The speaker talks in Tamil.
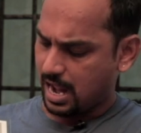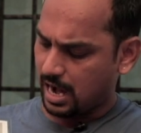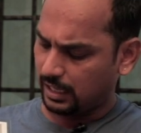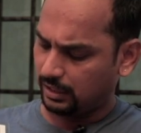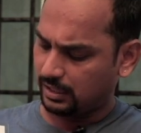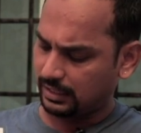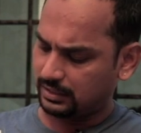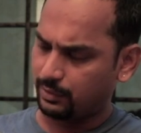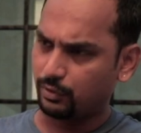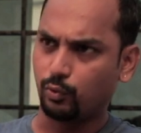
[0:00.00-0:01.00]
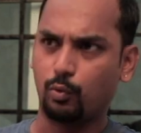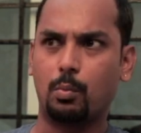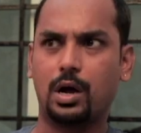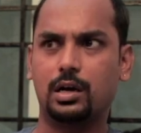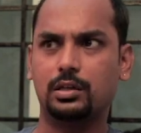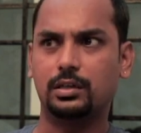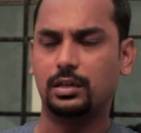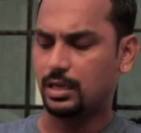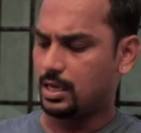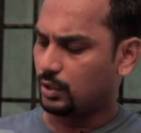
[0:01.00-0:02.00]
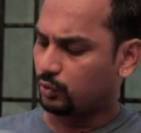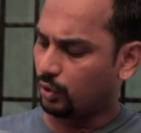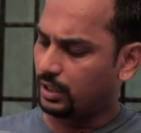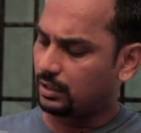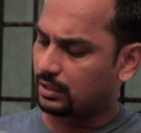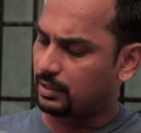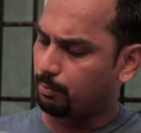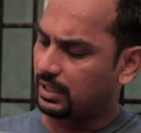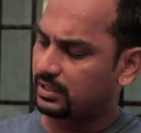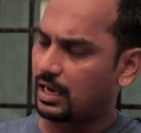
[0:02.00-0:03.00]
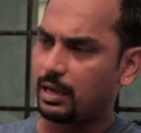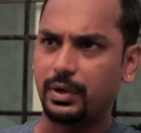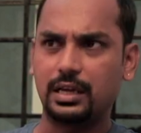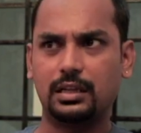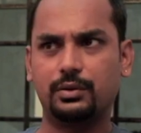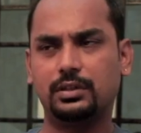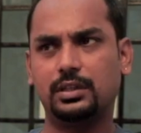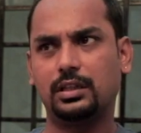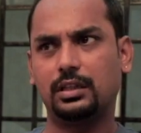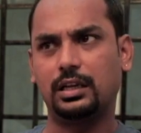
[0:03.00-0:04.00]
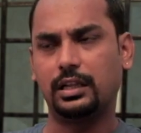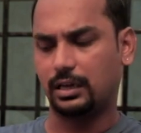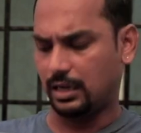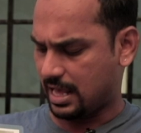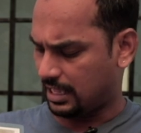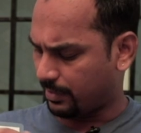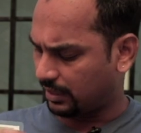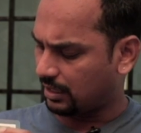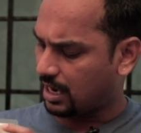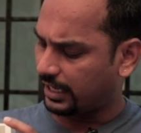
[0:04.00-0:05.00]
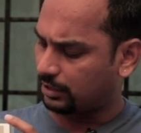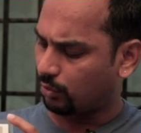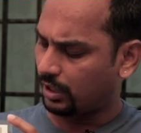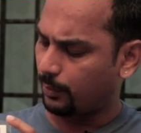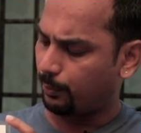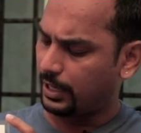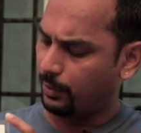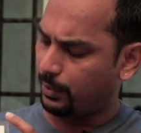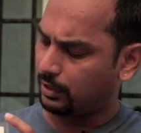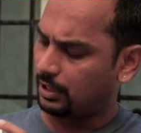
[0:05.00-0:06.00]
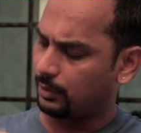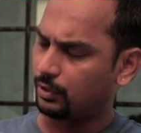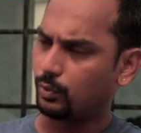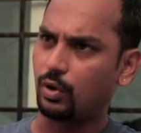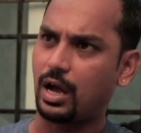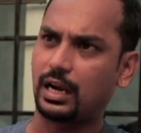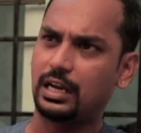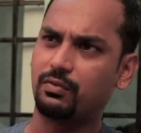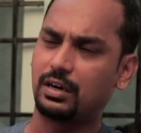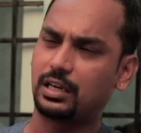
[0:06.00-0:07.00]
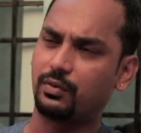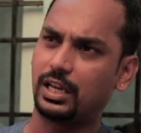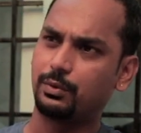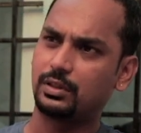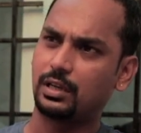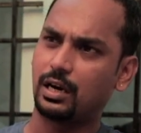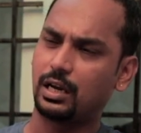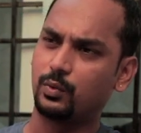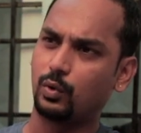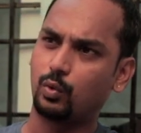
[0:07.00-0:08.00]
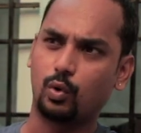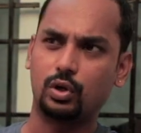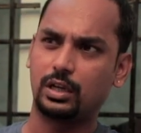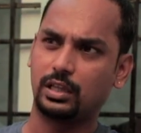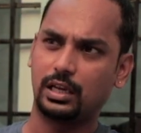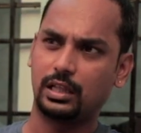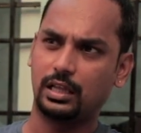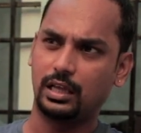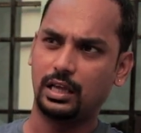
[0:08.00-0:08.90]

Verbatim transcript: அடுத்து கடைசியா வந்து ஒரு மாடு ஸோ இந்த சிம்பிள்ஸ் எல்லாமே இதுல வந்து இந்த இதுல இருக்கு அதே மாதிரி இந்த நாணயத்தினுடைய பின்பகுதியில் வந்து ஒரு அரை வட்ட வடிவத்திலான ஒரு கோடுகள் தெரியுது